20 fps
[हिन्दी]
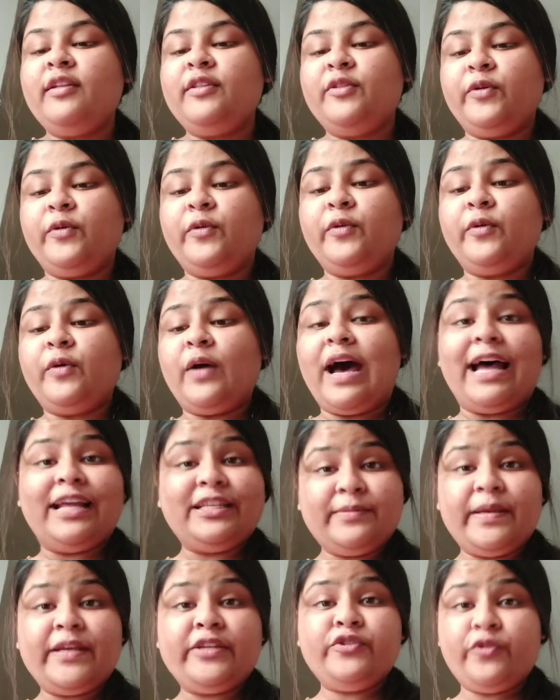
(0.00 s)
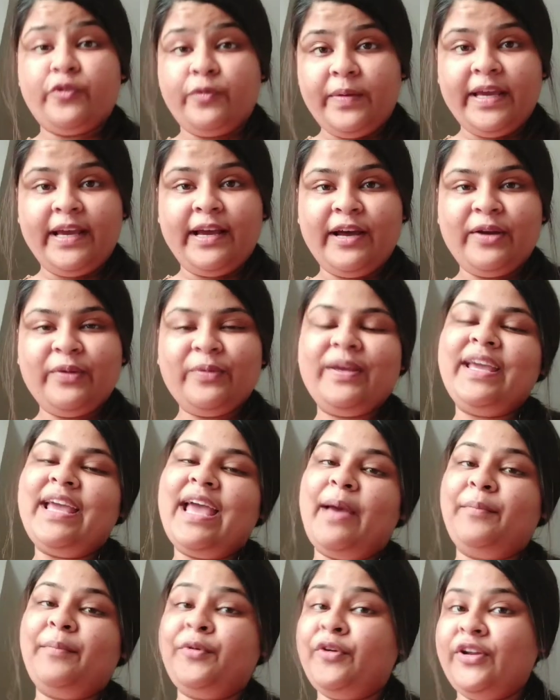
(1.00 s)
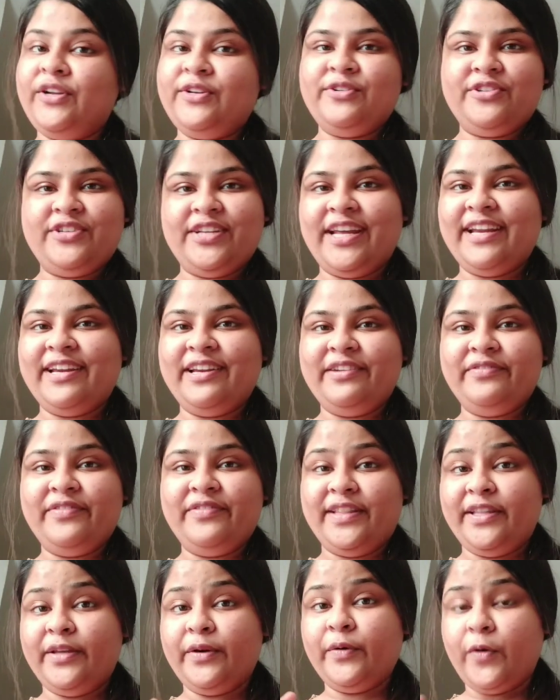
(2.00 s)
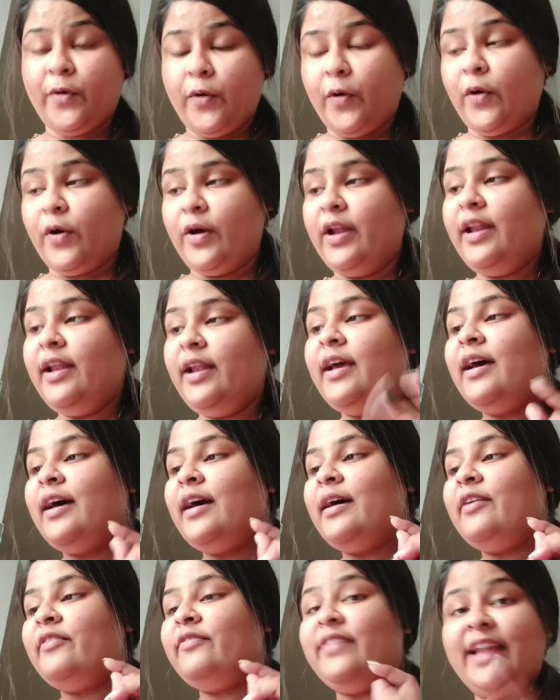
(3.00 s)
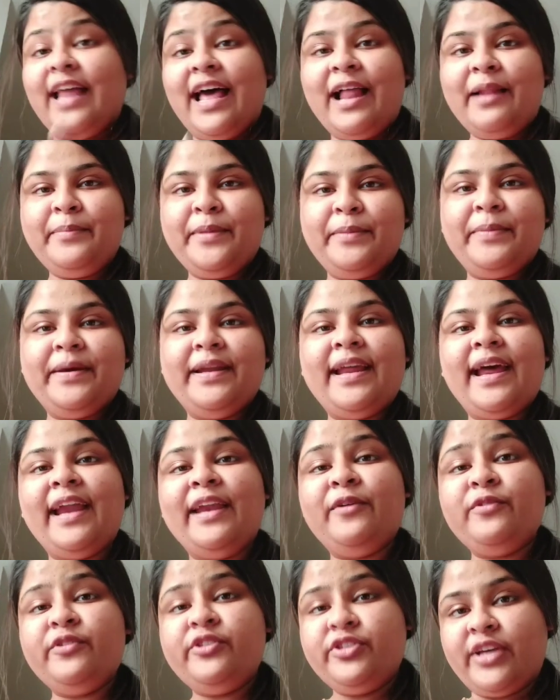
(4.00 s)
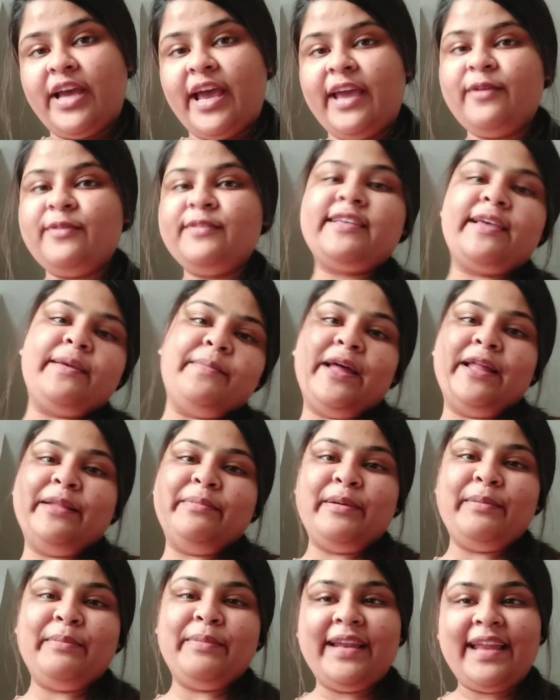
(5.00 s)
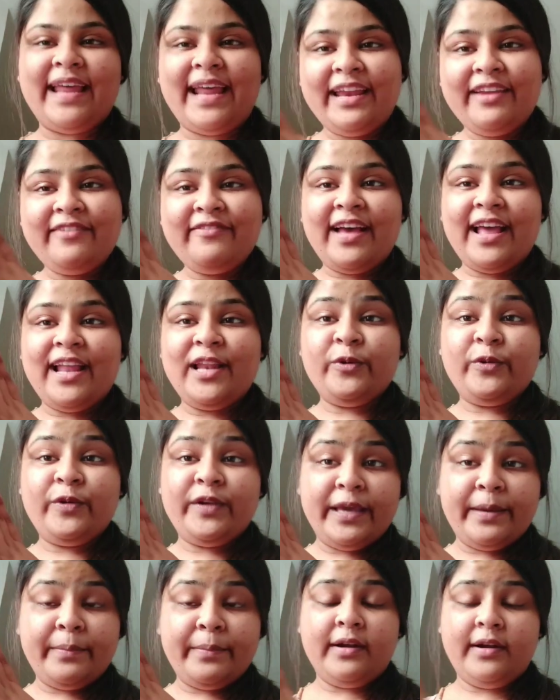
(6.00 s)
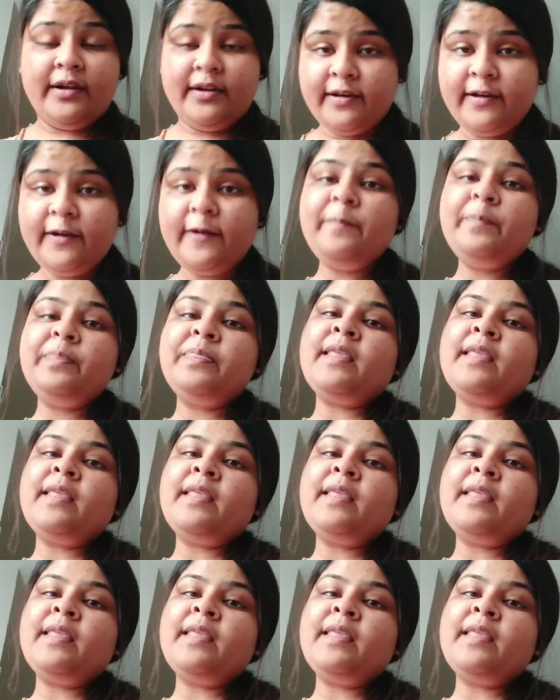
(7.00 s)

तो आज मैं जो भी करूँगी आई एम गोइंग टू शेयर इट विथ यू ऑल फिलहाल मैं बना रही हूँ चाय उसके बाद मैं बनाने वाली हूँ ये मटर